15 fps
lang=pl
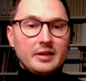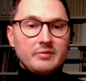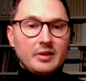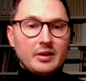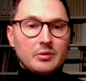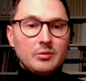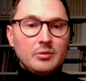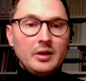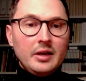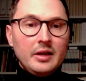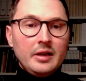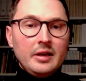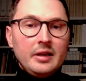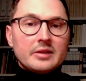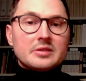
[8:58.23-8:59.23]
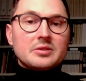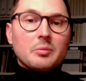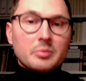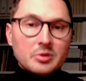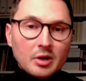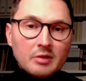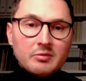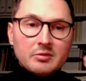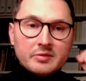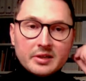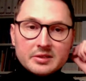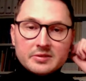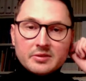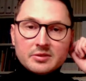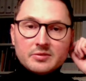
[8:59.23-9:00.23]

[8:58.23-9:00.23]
wieku stopniowo wraz z